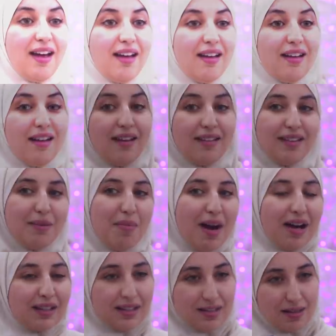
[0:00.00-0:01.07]
آه، ديك
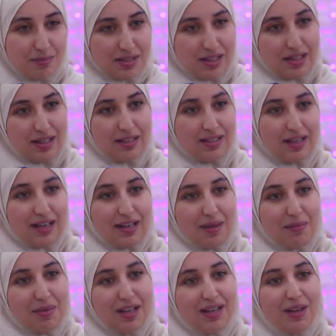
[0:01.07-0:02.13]
مقاطع تمثيليه اللي
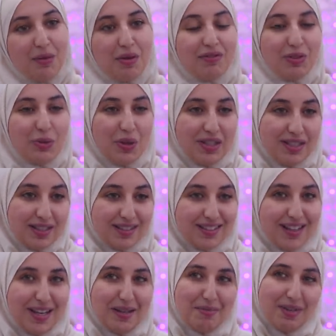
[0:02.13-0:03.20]
كنعمل اولا فيديوهات ديال
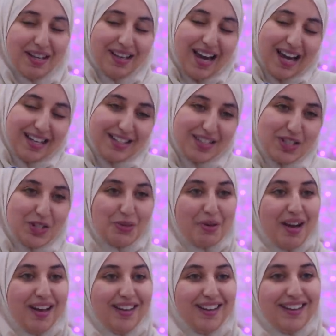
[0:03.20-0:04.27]
الضحك ملي كنقلد شي
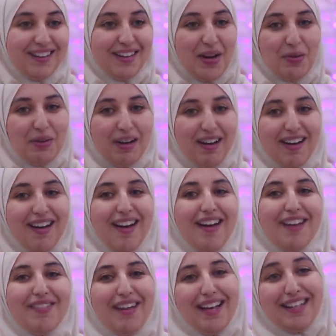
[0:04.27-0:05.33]
واحد اولا
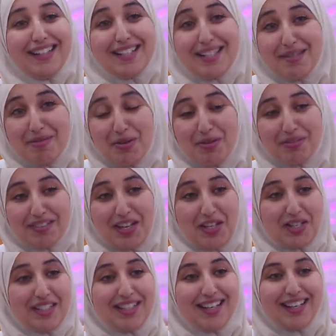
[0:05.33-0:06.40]
بحال اللي كيسميهم في
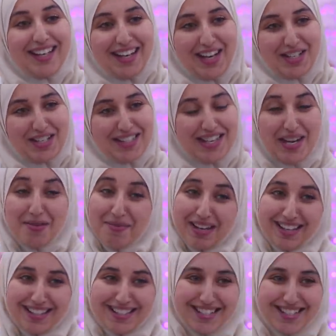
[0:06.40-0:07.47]
طنجه ديال الكلاشات انا ما
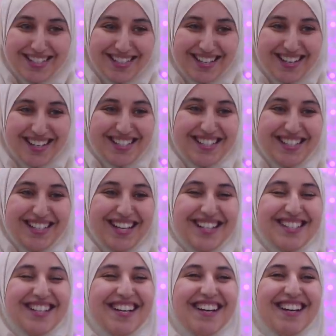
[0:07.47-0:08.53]
كنقصدش نكلاشي الناس